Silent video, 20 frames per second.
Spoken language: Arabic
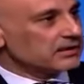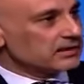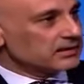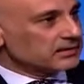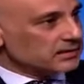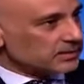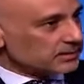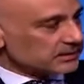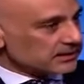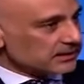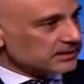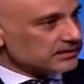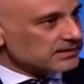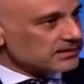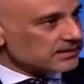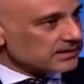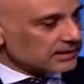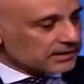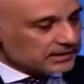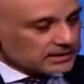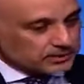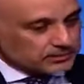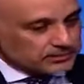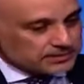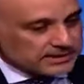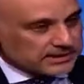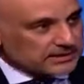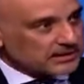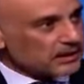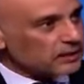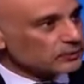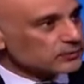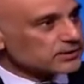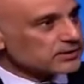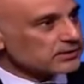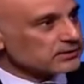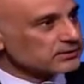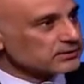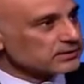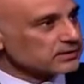كنت بتحسي هيك بسرعه
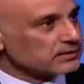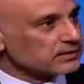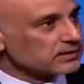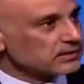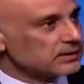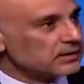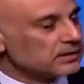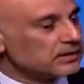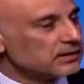وصلتي